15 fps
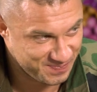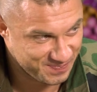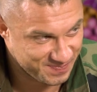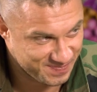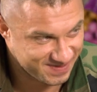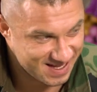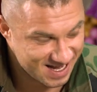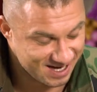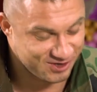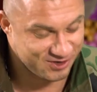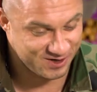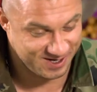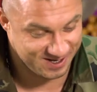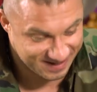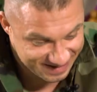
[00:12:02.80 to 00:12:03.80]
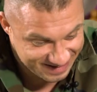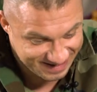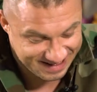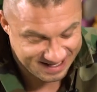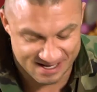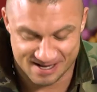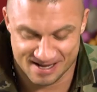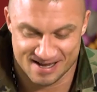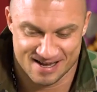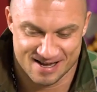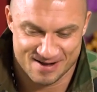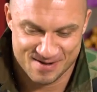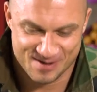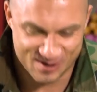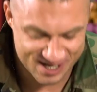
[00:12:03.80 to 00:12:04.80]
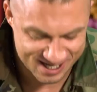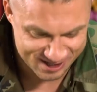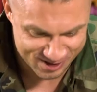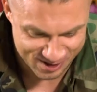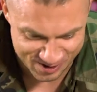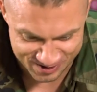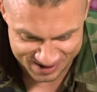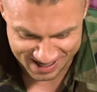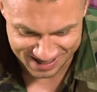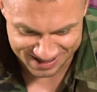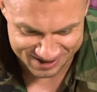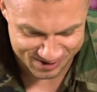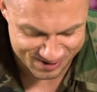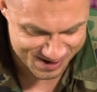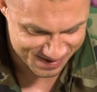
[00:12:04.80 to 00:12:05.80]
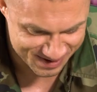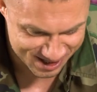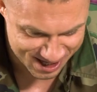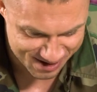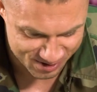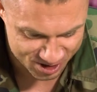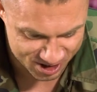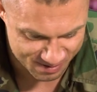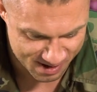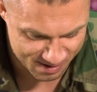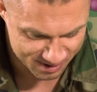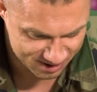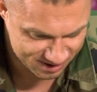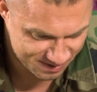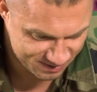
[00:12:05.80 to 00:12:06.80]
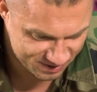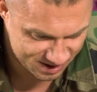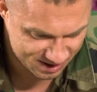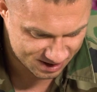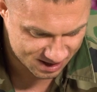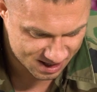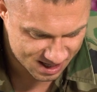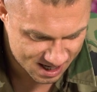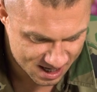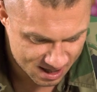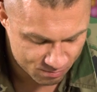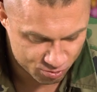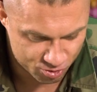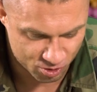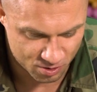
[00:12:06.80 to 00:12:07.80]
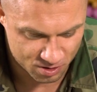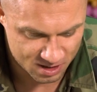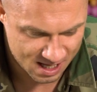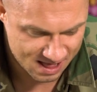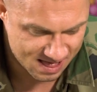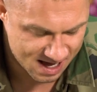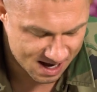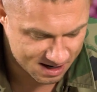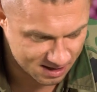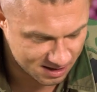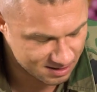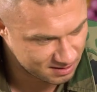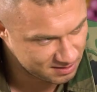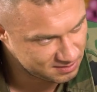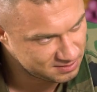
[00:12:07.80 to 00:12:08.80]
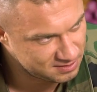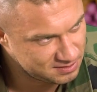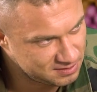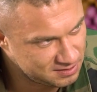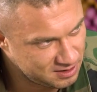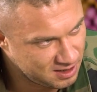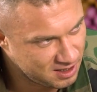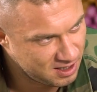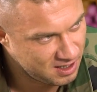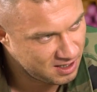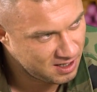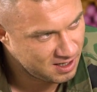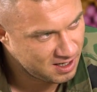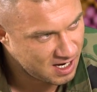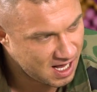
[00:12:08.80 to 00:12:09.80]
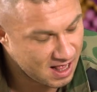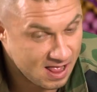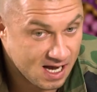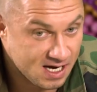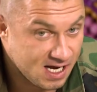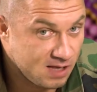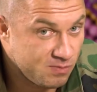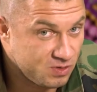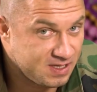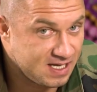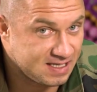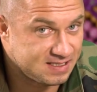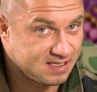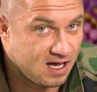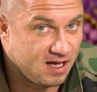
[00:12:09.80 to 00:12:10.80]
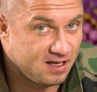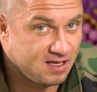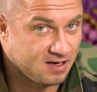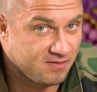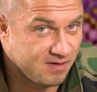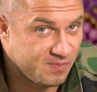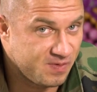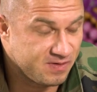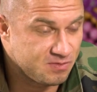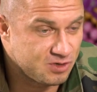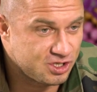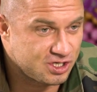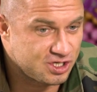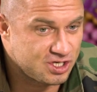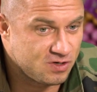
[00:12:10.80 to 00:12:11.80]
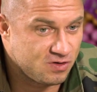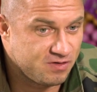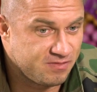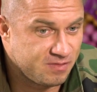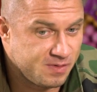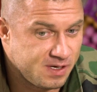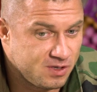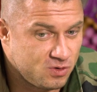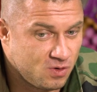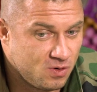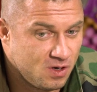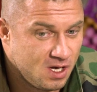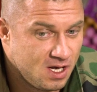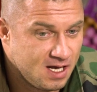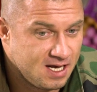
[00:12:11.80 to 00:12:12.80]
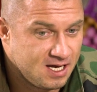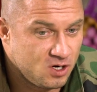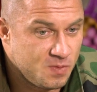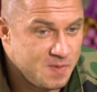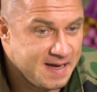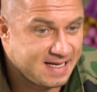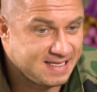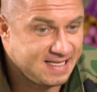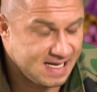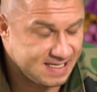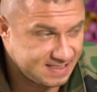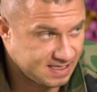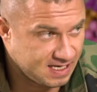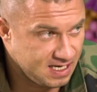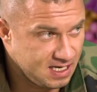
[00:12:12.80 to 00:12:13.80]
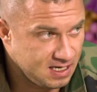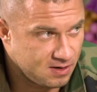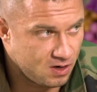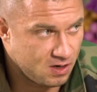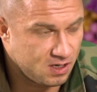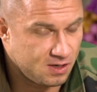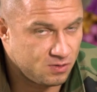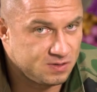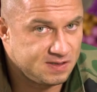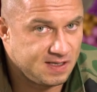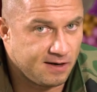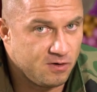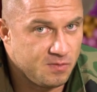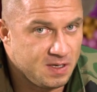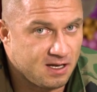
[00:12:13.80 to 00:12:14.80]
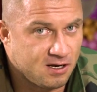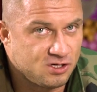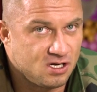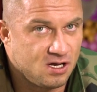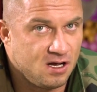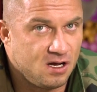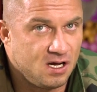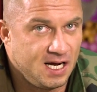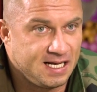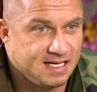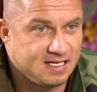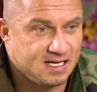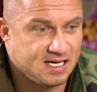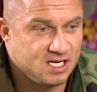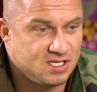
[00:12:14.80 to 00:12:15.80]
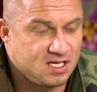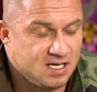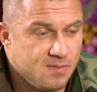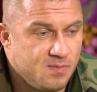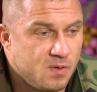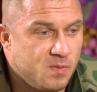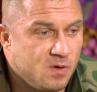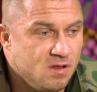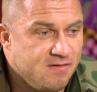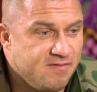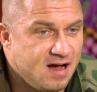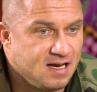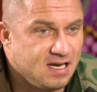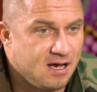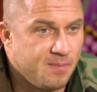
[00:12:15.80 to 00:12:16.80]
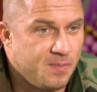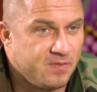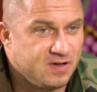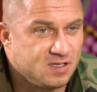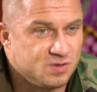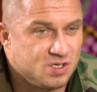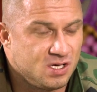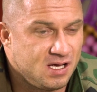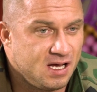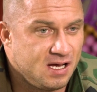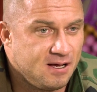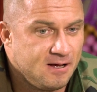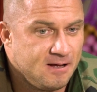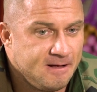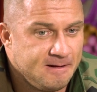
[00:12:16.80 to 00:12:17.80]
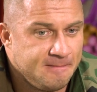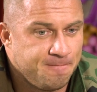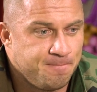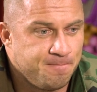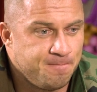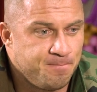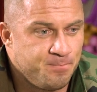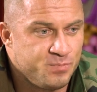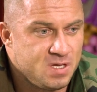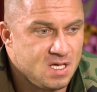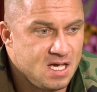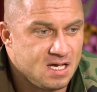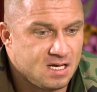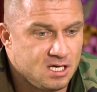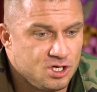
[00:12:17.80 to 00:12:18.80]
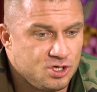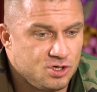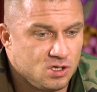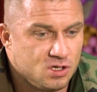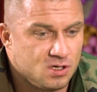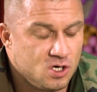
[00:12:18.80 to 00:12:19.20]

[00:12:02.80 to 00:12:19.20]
Aha. Tak, czyli... No, no, no. To jest to, tak? Co, ty, co tam jeszcze mamy? Brzuch? Brzuch, Coś alachy. Czyli tak. Alachy albo deskę. Tak mhm. wam powiem szczerze, że od momentu robienia deski ustały mi także jakieś takie pobolewania, powiedzmy mm, nie jakieś